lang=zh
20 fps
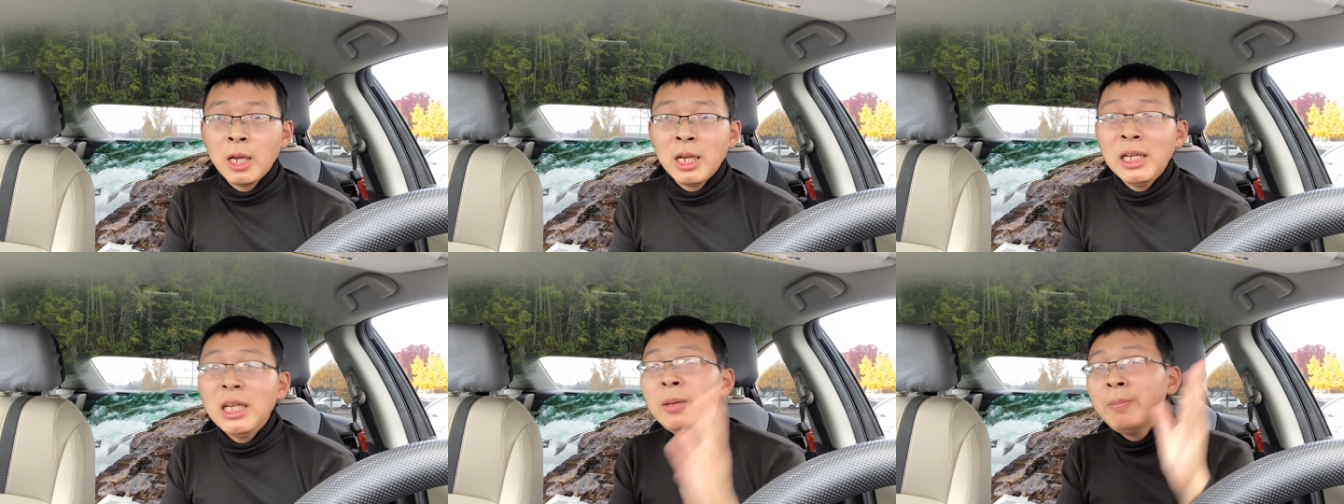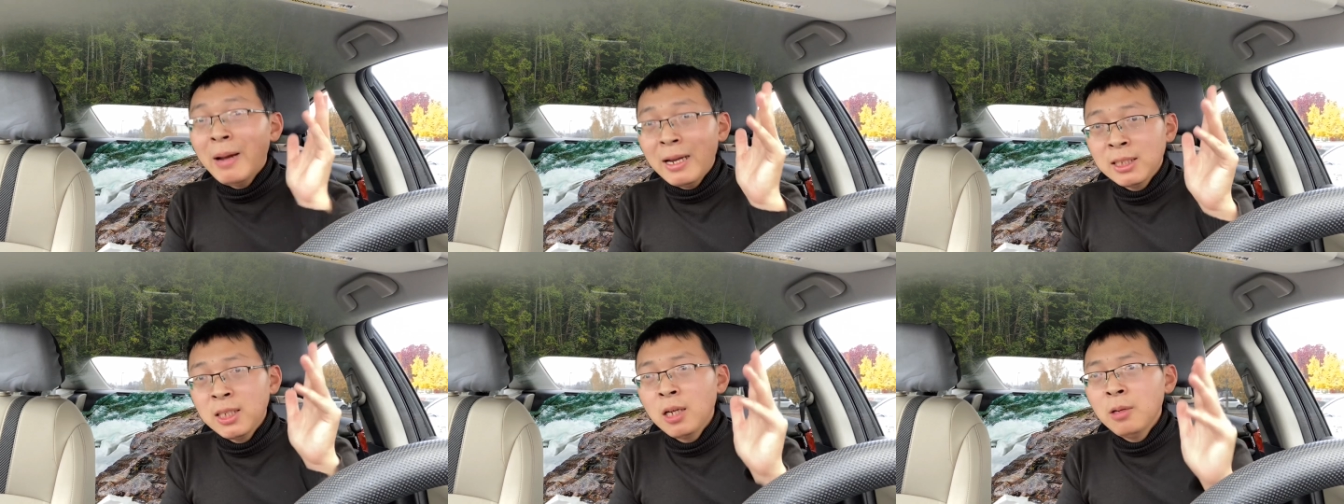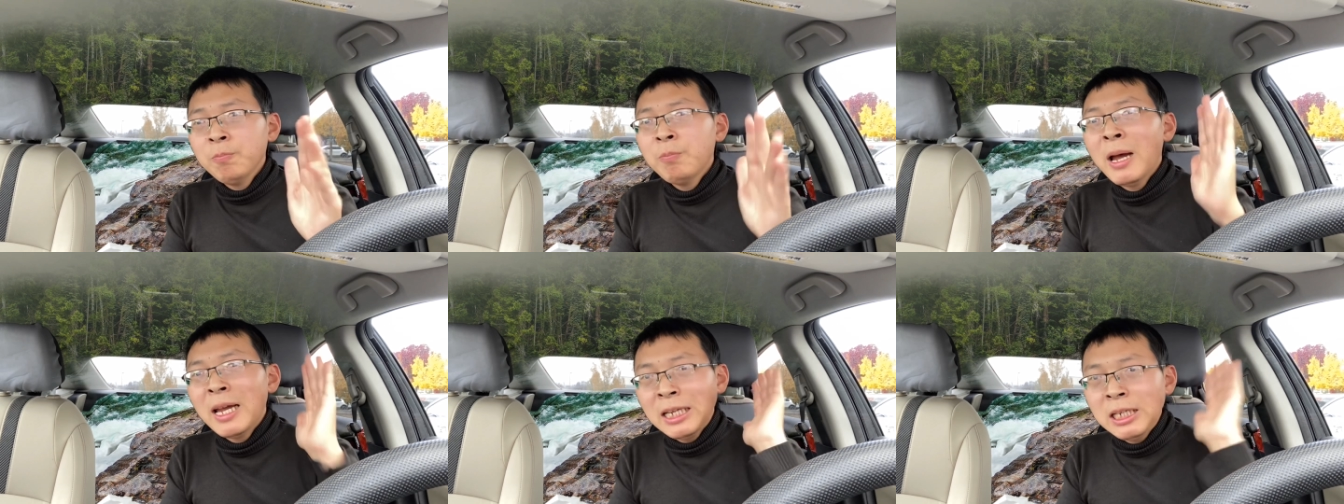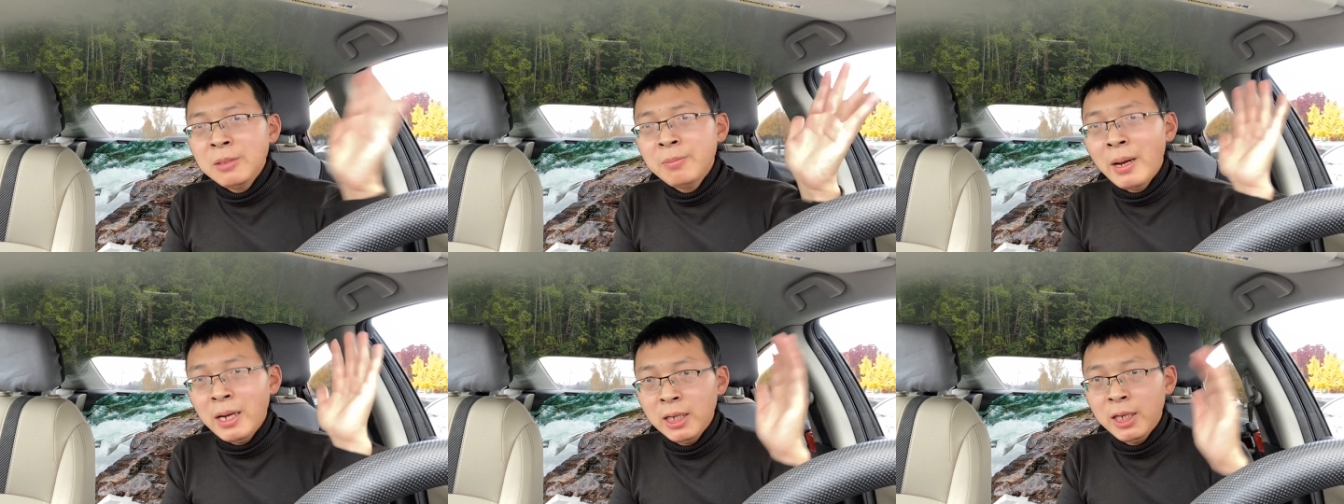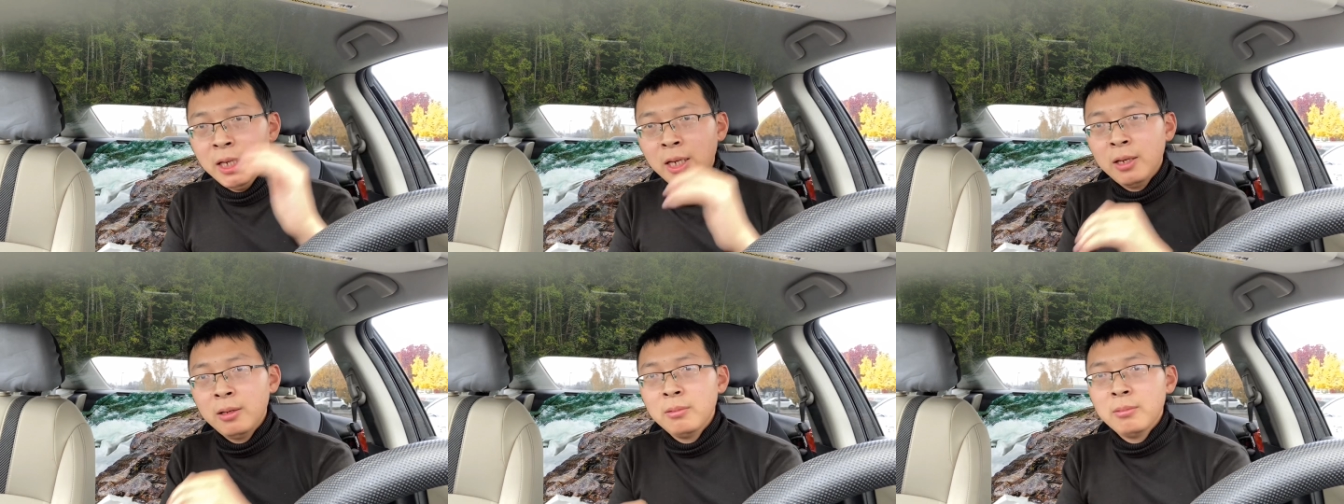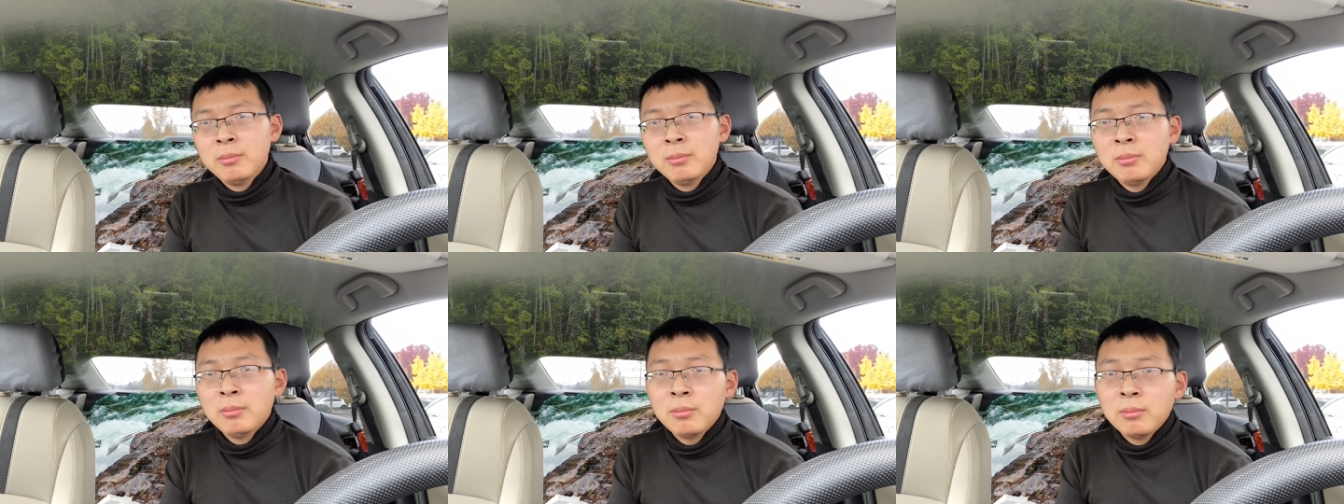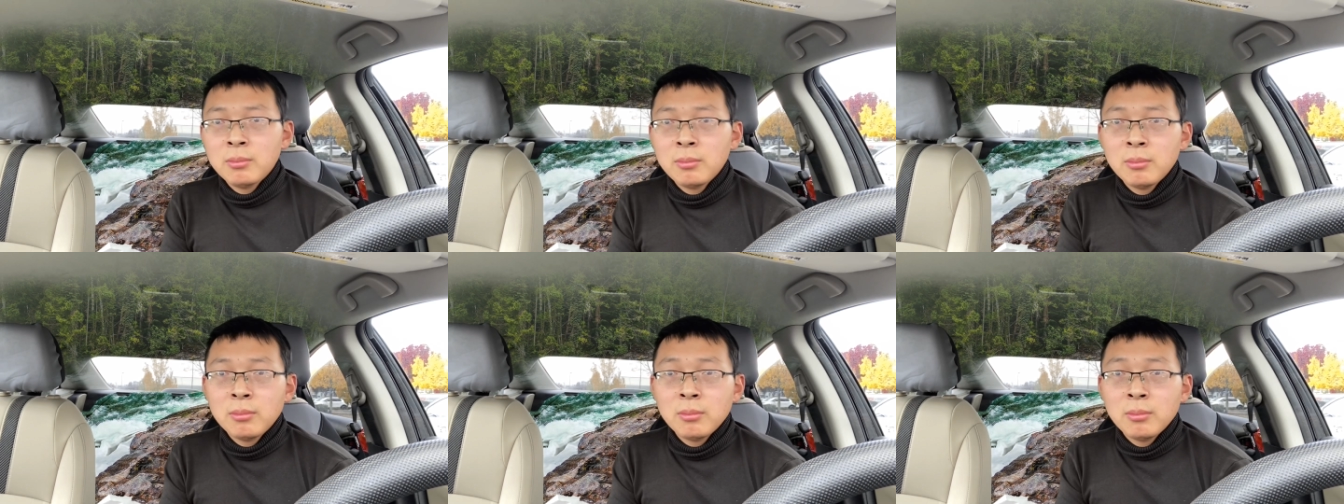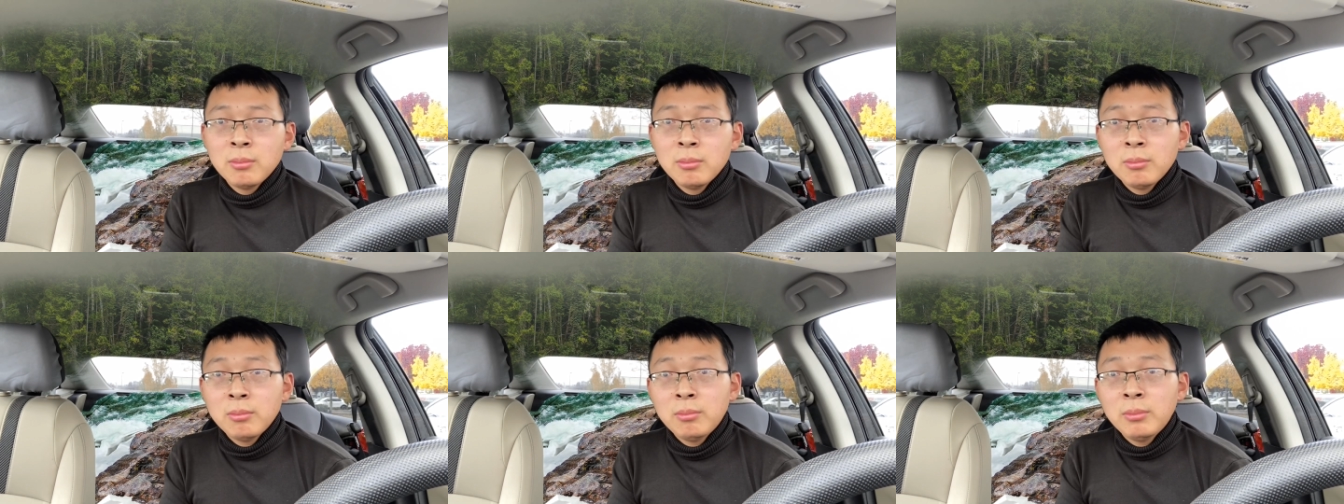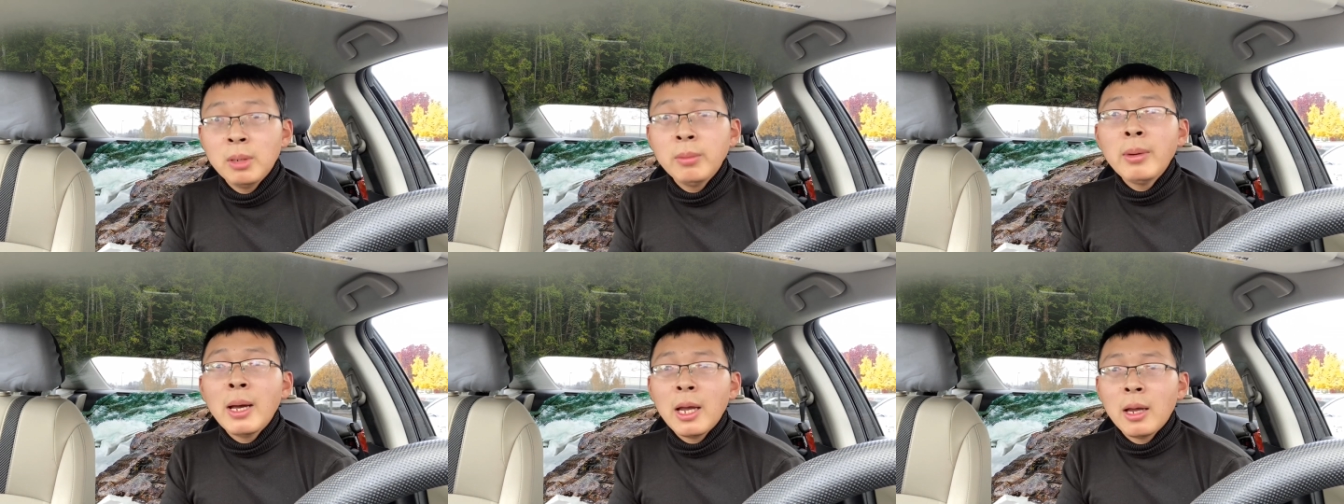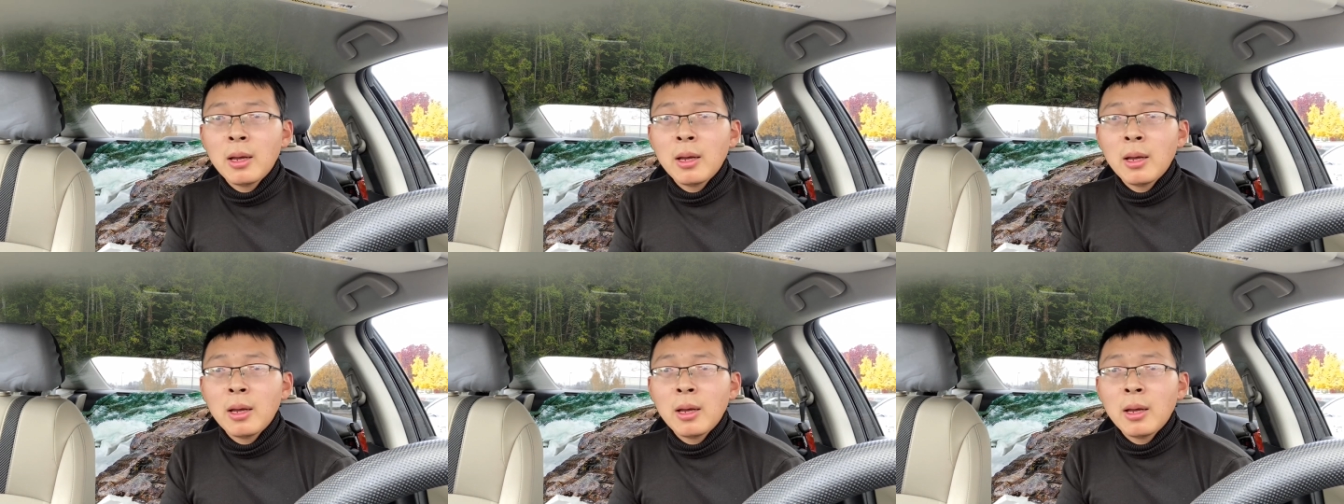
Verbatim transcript: 一百张判一百年，明白？